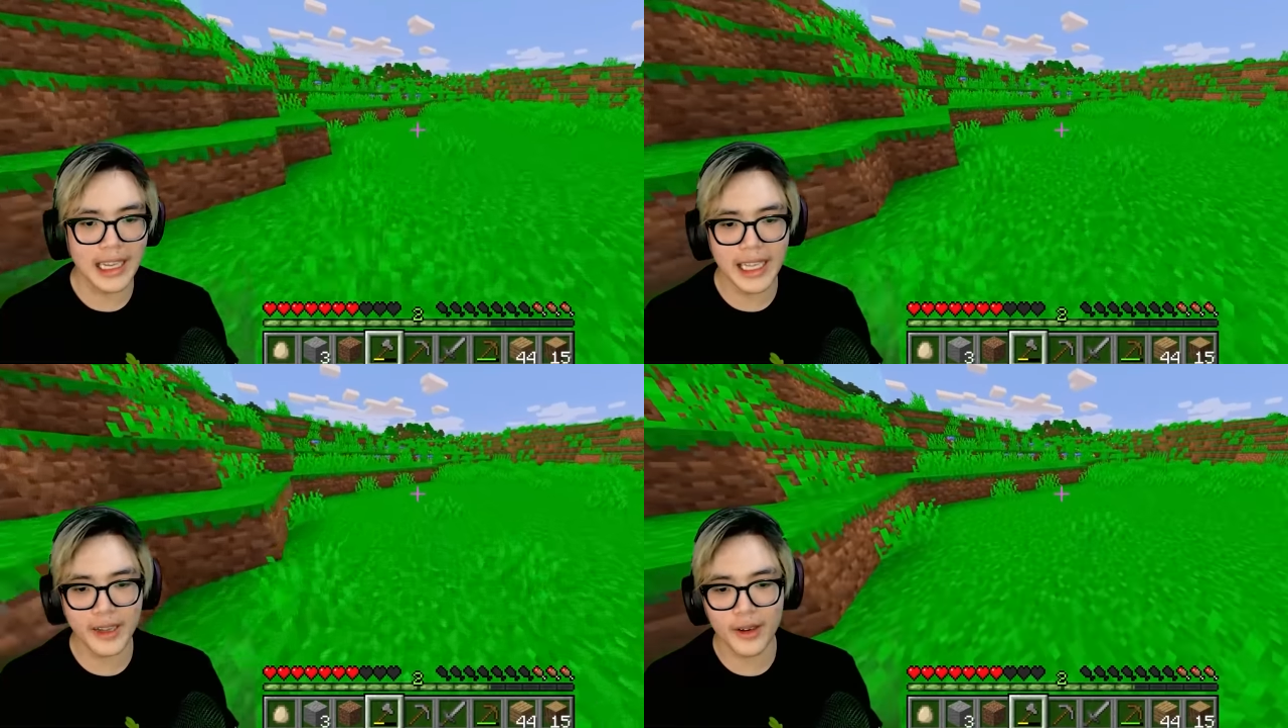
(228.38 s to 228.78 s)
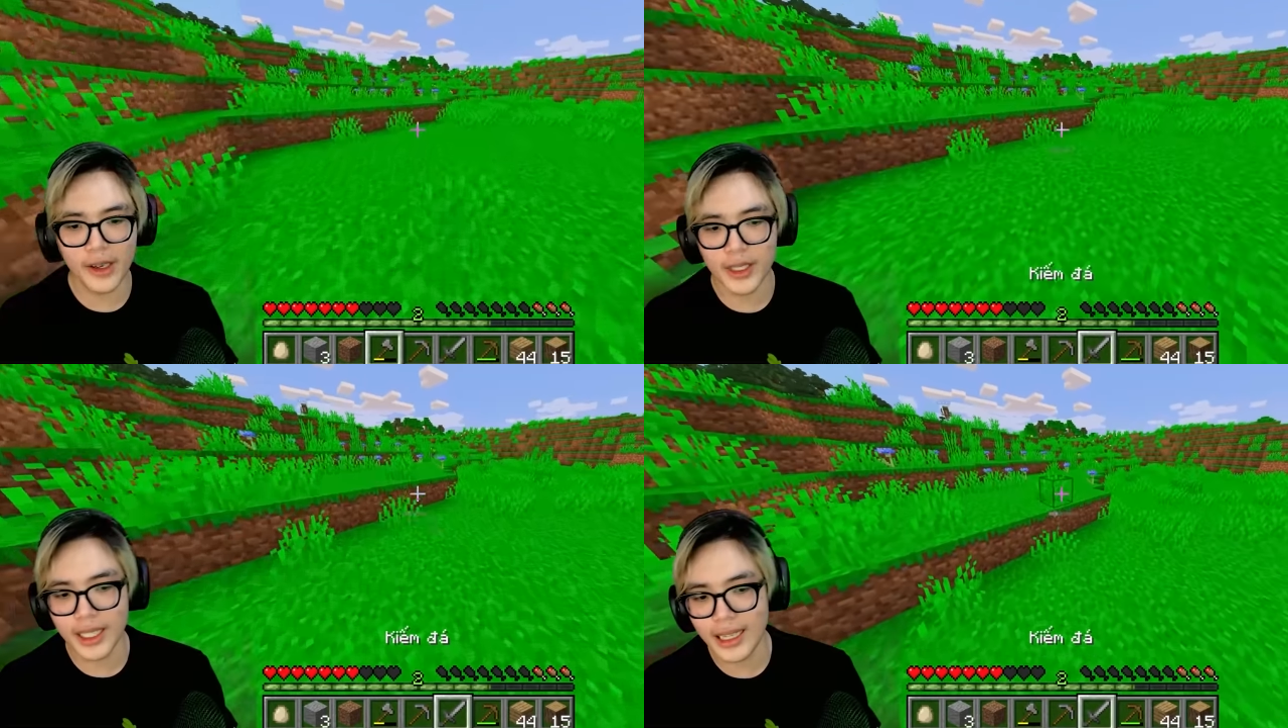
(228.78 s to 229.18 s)
đang giết con
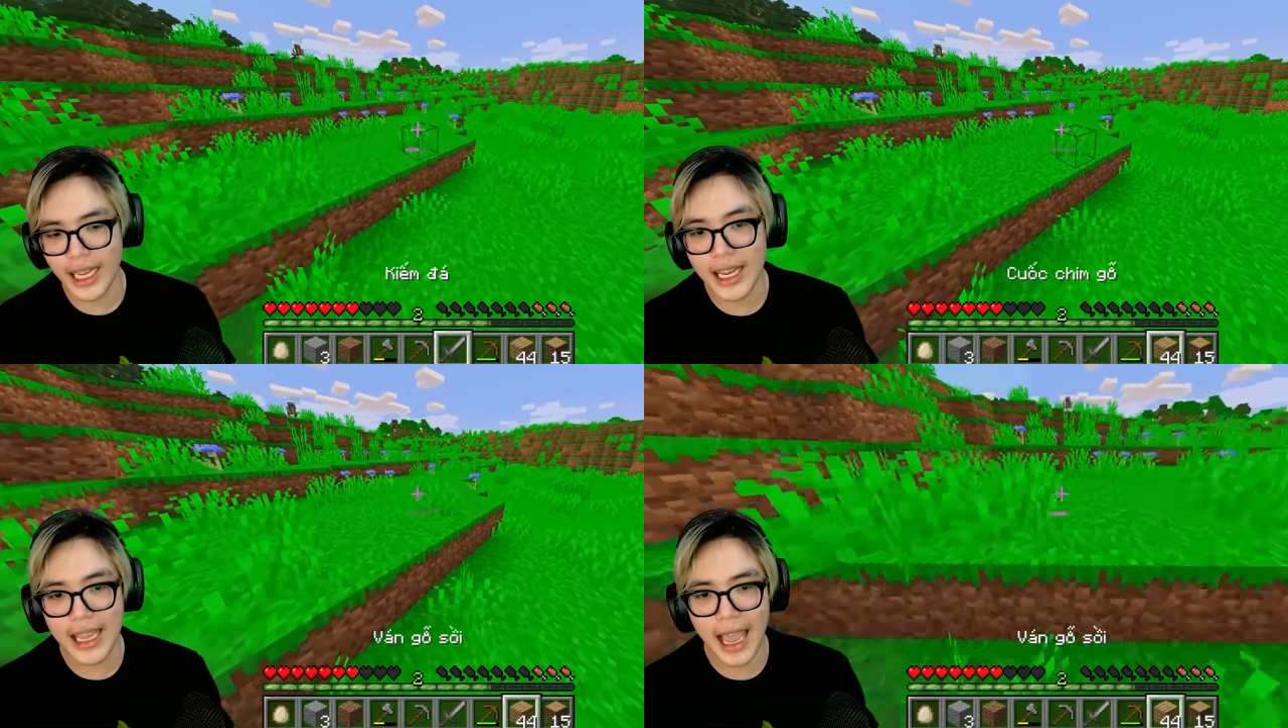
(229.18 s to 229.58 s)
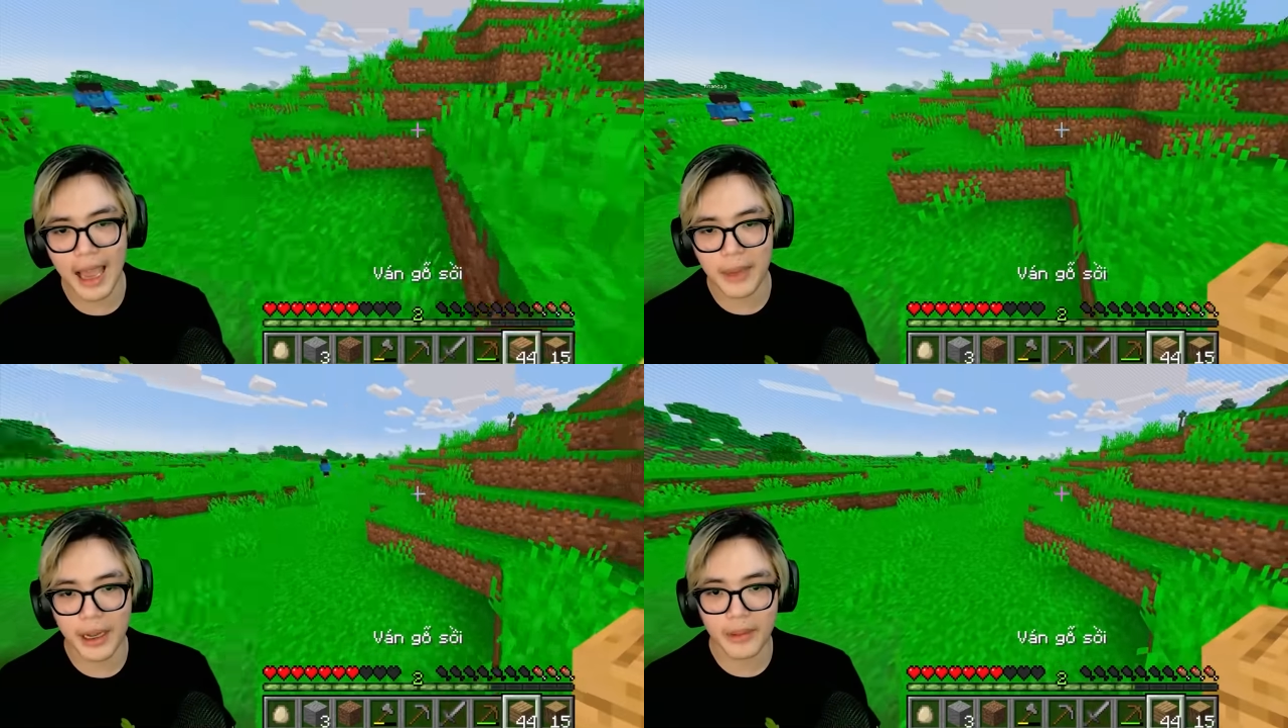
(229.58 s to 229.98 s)
ngựa tính lấy
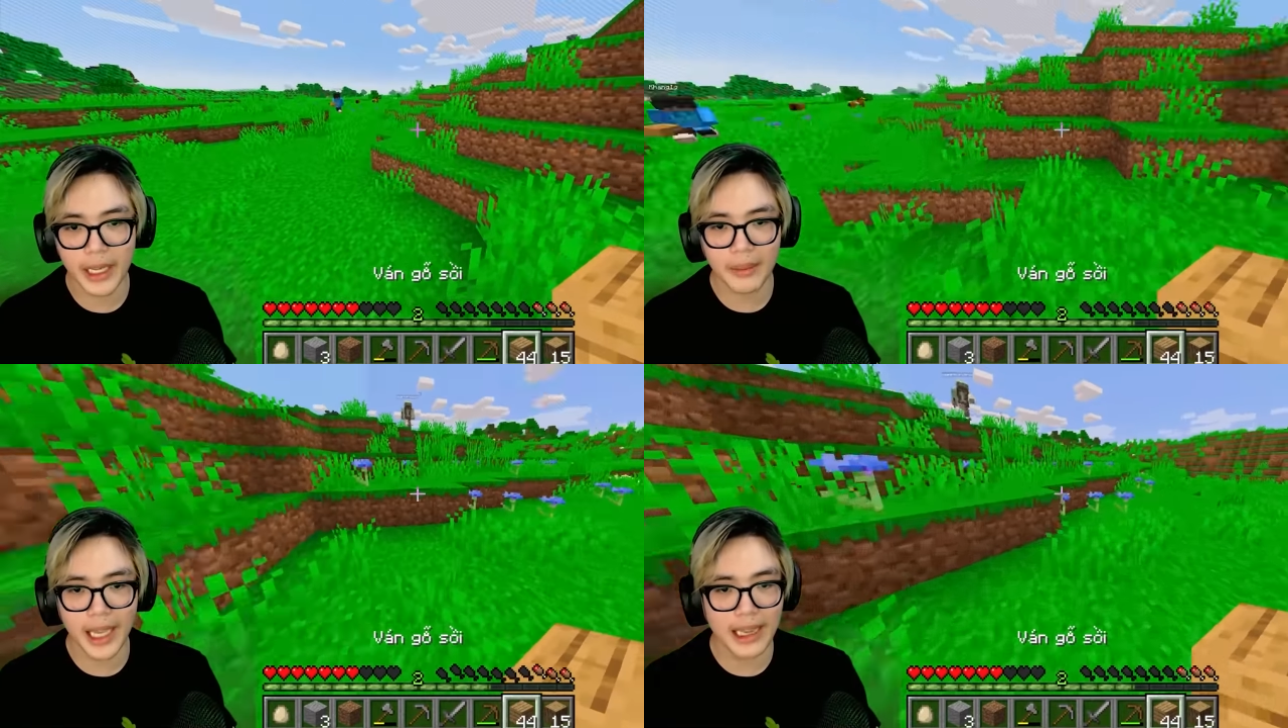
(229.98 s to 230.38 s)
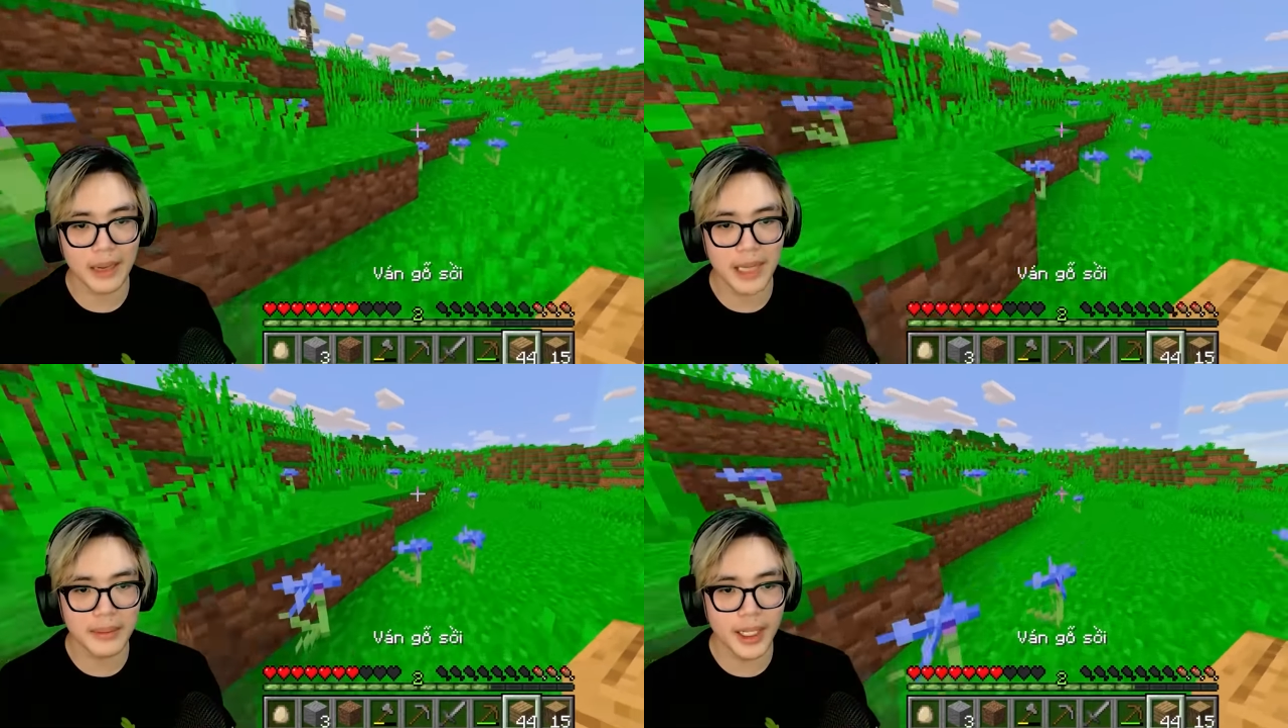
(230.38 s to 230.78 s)
da mà ông kia ông chạy
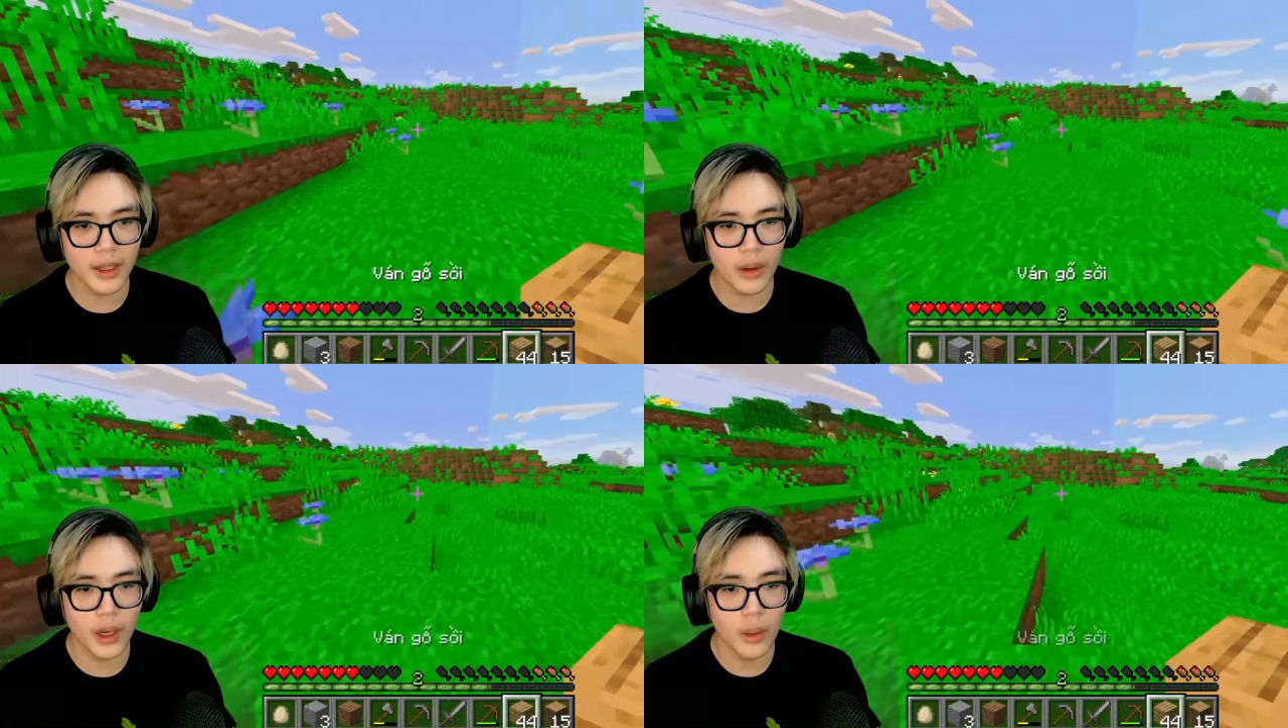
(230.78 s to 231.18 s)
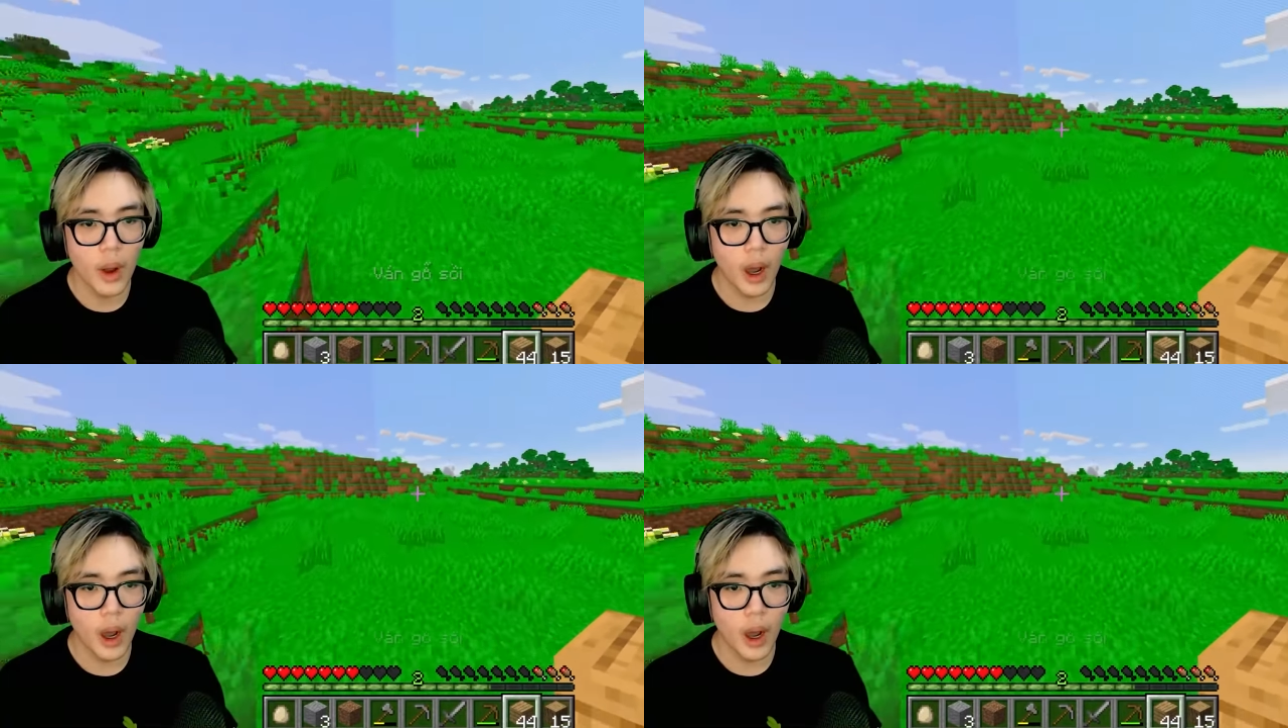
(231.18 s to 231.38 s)
lại ông đánh mình oh nô, oh